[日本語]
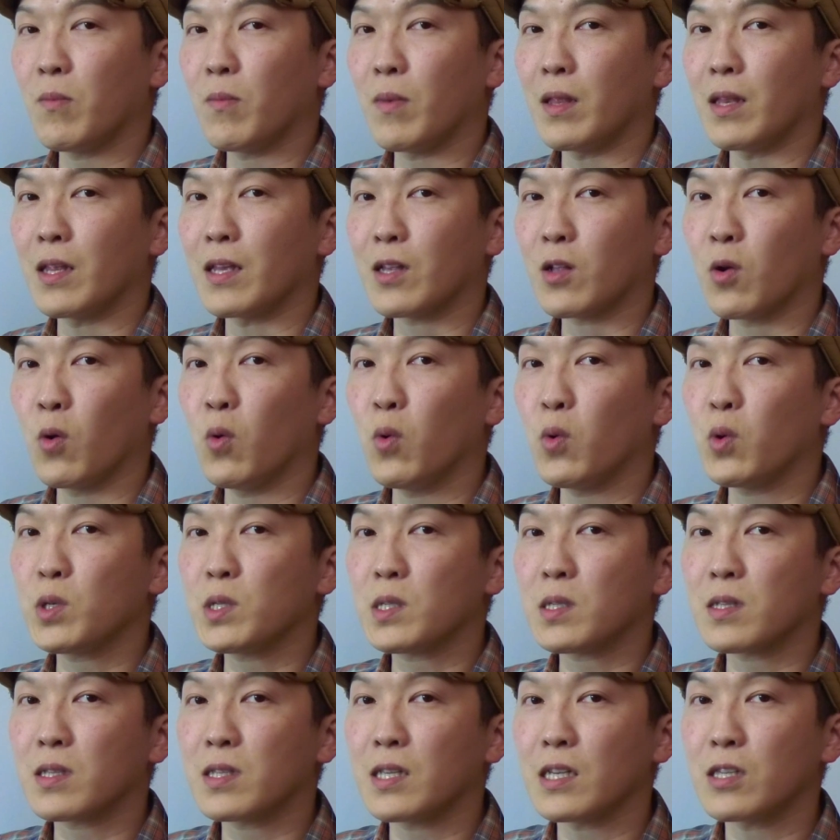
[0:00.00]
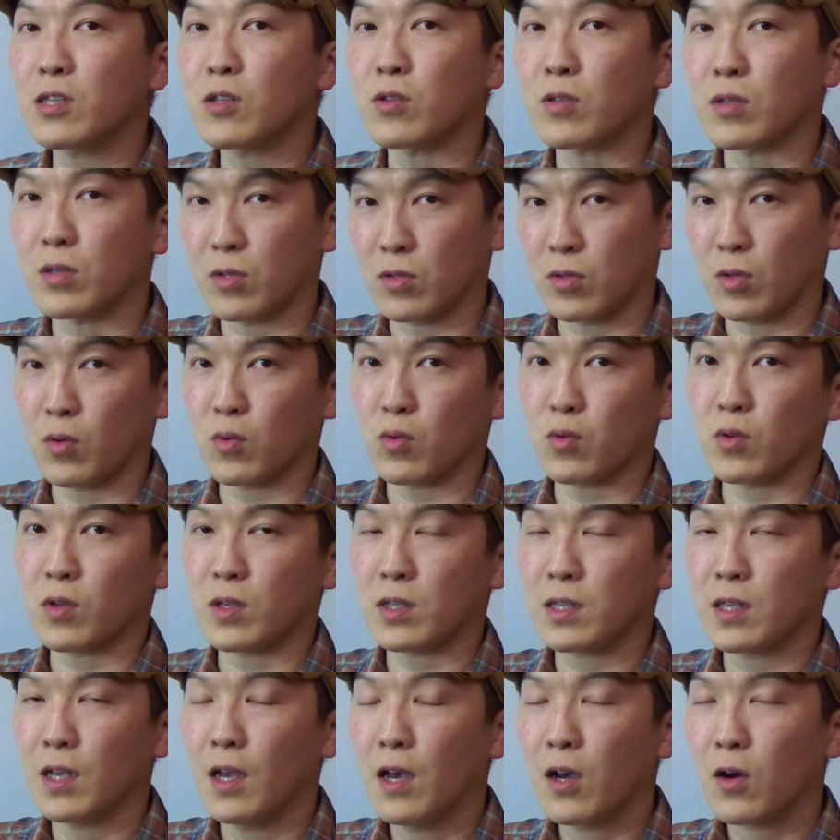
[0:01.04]
めに糖質摂取するということで
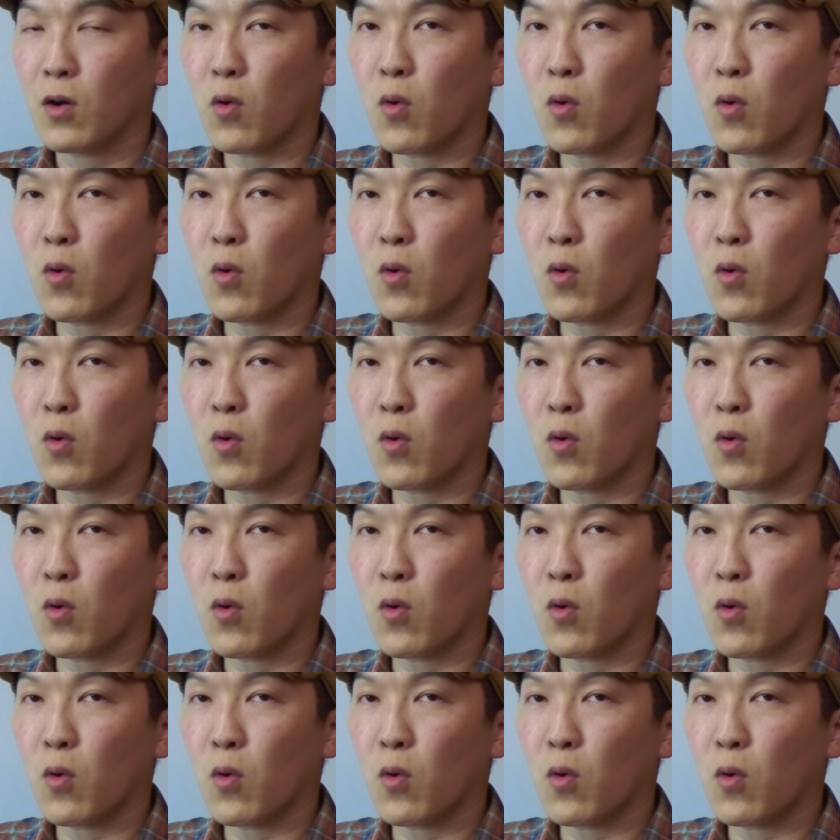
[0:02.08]
す。